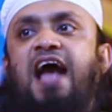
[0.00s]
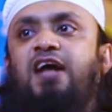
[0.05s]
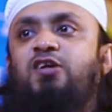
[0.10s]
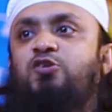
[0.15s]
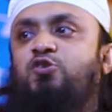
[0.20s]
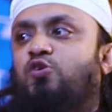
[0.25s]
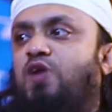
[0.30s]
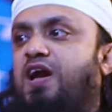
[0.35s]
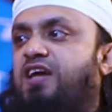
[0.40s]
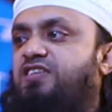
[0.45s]

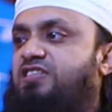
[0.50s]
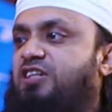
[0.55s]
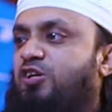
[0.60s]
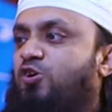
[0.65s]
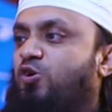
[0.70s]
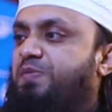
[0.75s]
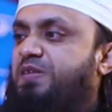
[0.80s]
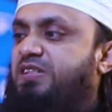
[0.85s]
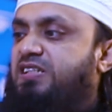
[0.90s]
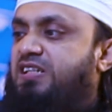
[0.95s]
একজন আসছে
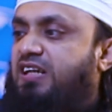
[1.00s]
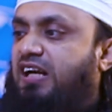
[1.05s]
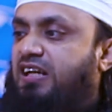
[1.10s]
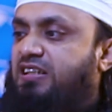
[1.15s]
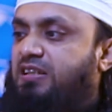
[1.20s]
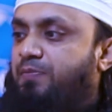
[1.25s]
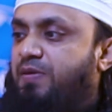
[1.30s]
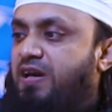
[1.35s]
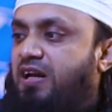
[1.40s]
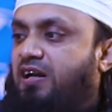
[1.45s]
নবীজির
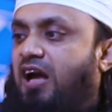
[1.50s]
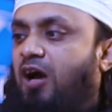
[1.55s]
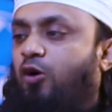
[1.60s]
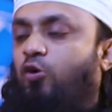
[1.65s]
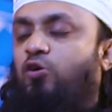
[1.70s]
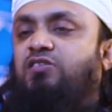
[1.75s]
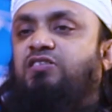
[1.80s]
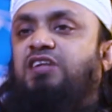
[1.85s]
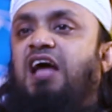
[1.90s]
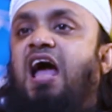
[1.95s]
কাছে ভিক্ষা
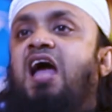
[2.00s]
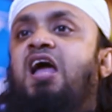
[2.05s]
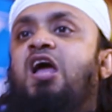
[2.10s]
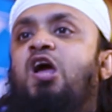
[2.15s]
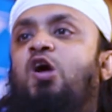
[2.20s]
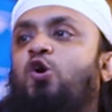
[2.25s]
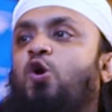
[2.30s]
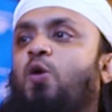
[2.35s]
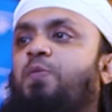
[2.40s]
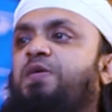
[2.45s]
করতে
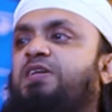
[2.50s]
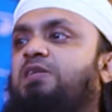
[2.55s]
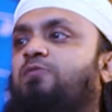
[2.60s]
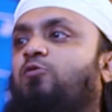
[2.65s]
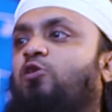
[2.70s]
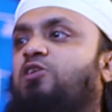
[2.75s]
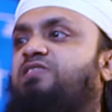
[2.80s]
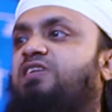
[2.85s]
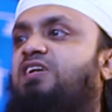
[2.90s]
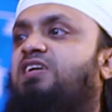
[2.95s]
নবীজি
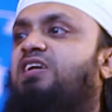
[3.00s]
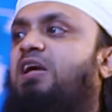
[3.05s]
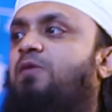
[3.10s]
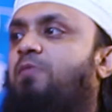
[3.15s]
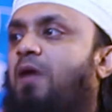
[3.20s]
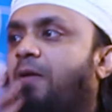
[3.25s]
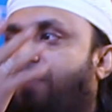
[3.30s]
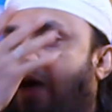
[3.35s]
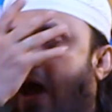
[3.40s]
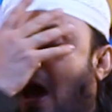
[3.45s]
বলছেন কি
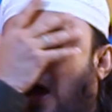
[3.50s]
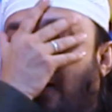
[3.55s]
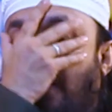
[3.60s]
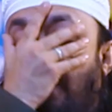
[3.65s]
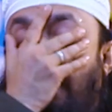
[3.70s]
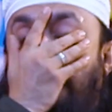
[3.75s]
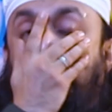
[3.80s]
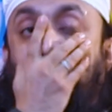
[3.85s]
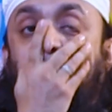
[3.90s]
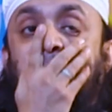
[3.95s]
ব্যাপার
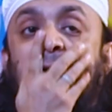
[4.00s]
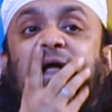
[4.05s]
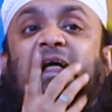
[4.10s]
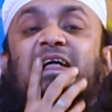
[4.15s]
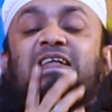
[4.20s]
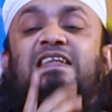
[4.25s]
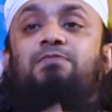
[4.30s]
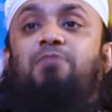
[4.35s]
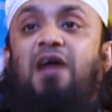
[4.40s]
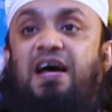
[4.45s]
তোমার
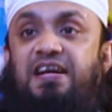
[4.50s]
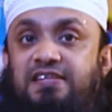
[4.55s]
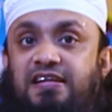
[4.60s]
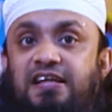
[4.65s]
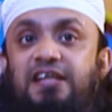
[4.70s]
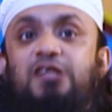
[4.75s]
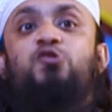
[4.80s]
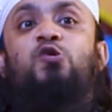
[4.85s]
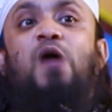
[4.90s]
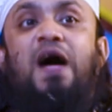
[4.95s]
কাছে
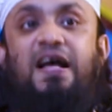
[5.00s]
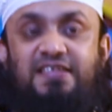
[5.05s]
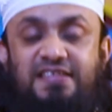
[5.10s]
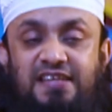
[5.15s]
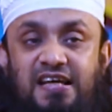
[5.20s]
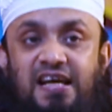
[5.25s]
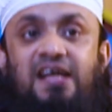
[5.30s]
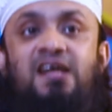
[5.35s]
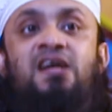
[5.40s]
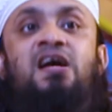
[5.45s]
বাড়িতে কিছু
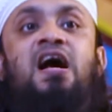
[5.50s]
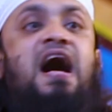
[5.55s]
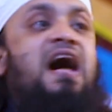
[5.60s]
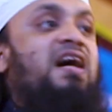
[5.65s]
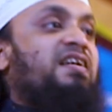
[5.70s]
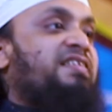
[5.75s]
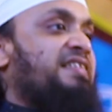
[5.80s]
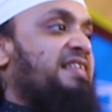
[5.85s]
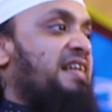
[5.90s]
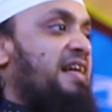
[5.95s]
আছে
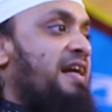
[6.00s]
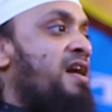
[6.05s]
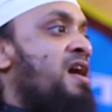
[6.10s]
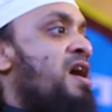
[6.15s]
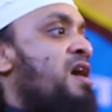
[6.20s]
আছে